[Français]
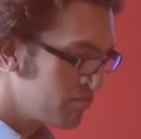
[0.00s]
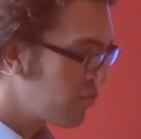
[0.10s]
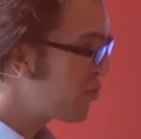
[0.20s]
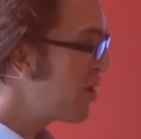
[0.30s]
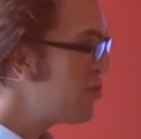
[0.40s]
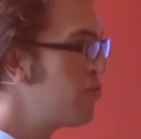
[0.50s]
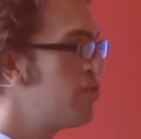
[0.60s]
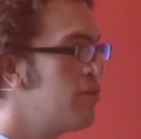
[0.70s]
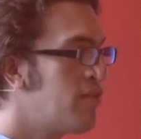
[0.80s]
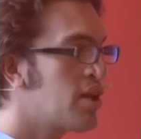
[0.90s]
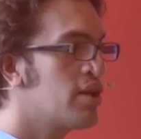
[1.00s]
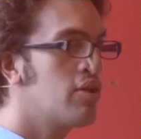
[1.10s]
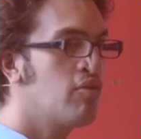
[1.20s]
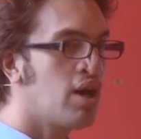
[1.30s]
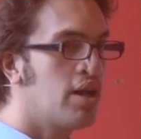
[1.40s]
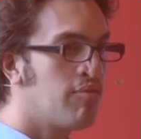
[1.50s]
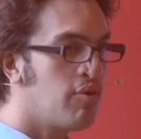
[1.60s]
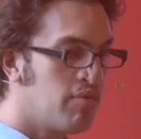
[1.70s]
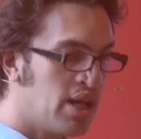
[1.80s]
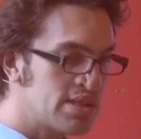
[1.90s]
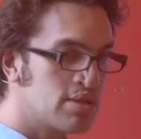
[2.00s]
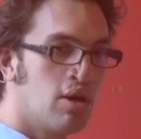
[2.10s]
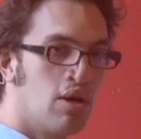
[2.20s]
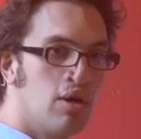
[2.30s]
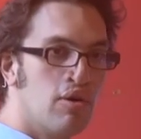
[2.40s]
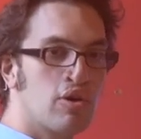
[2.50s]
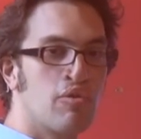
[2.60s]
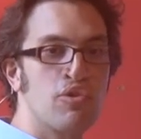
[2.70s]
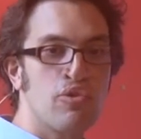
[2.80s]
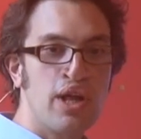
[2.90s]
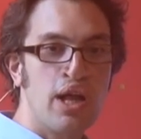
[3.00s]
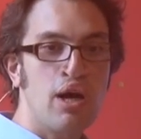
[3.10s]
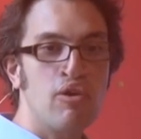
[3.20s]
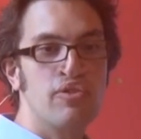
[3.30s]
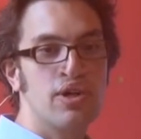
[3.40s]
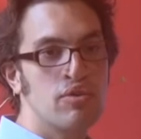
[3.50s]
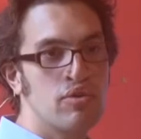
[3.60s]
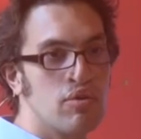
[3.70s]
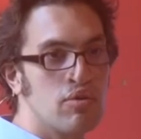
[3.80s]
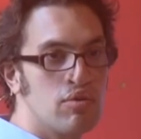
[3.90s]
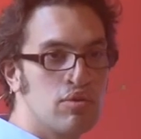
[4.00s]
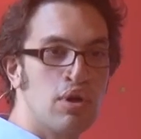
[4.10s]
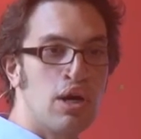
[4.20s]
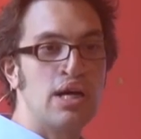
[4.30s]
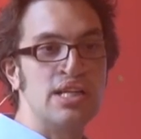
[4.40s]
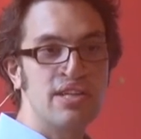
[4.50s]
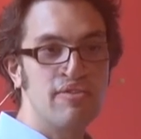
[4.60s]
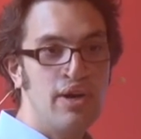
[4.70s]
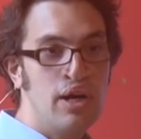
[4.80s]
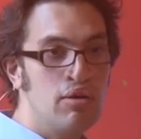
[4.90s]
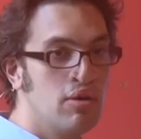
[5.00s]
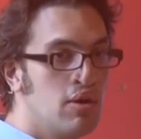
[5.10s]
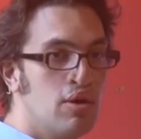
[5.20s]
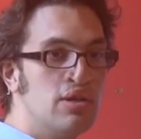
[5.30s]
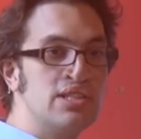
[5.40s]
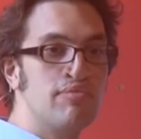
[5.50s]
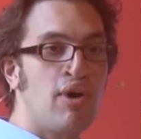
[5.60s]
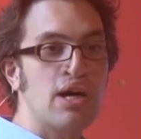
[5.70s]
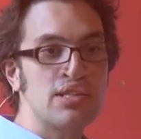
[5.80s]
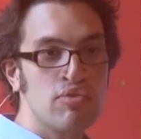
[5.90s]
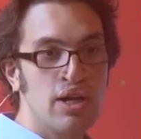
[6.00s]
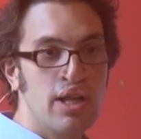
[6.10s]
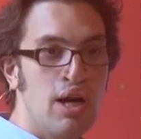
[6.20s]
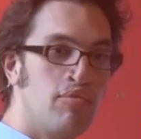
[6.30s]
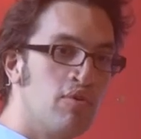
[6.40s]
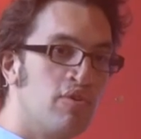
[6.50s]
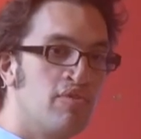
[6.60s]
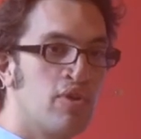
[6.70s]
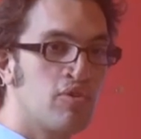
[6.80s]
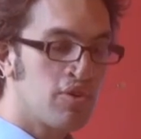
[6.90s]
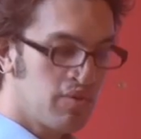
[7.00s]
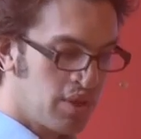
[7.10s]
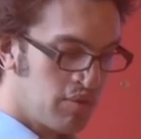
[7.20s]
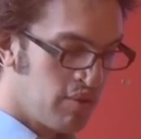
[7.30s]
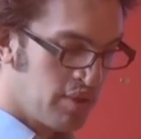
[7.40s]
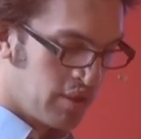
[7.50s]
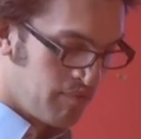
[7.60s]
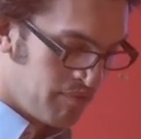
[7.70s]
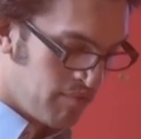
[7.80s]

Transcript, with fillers: Donc ça, il suffit de mettre un annuaire LDAP en place, comme ce qu'on a là, en fait, dans, ASFL, euh, SFL. Zimbra son LDAP, euh, il fait de l'authentification avec.